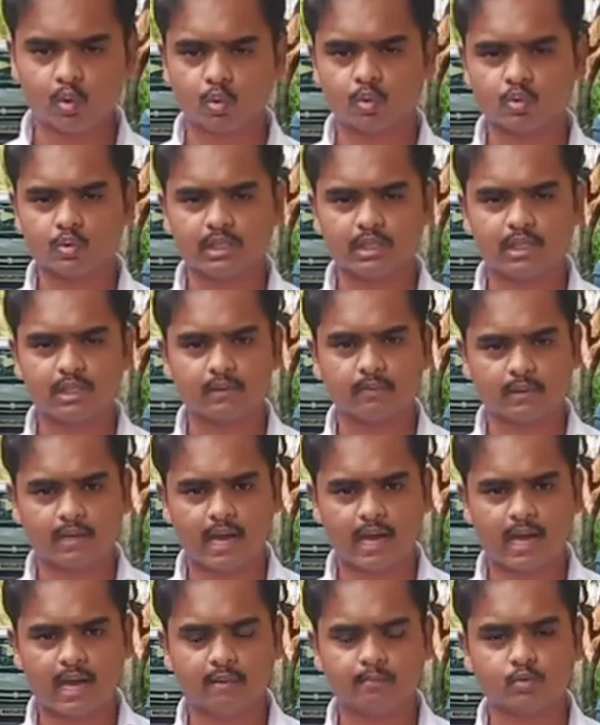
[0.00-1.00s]
जिस
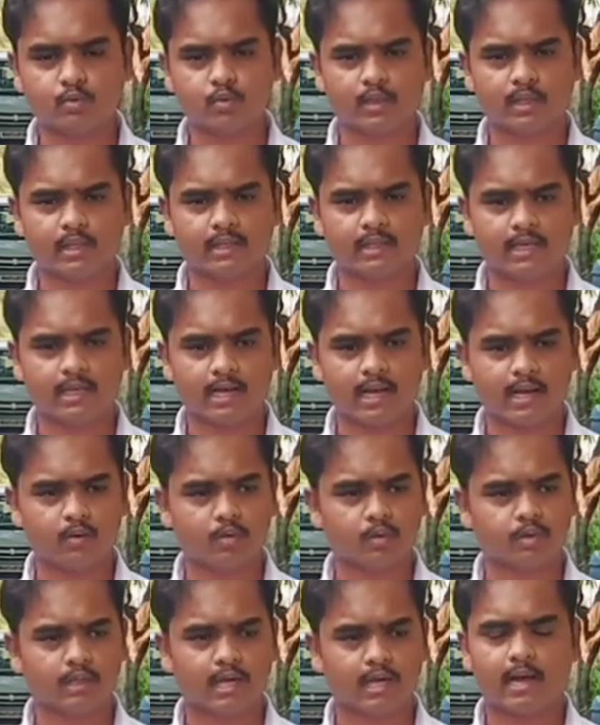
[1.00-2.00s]
काम तूने किया है उस
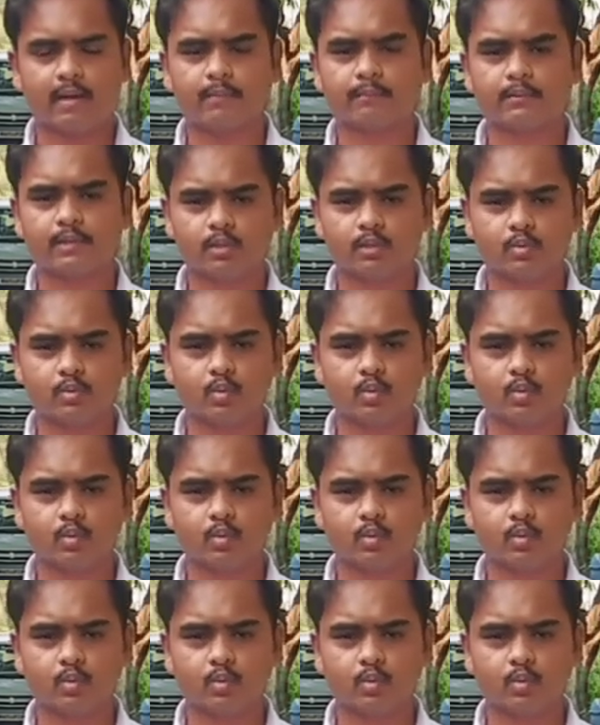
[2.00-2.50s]
काम की तू